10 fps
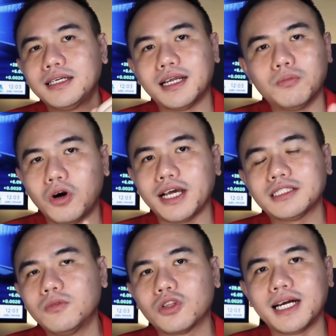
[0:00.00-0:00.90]
dan boleh
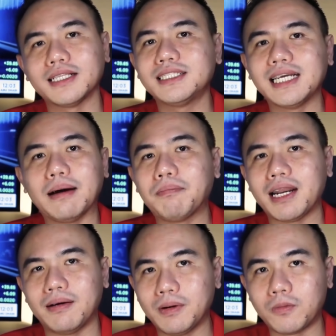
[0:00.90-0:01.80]
sebutkan
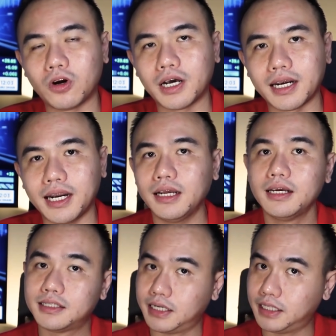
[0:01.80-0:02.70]
siapa nama brokernya.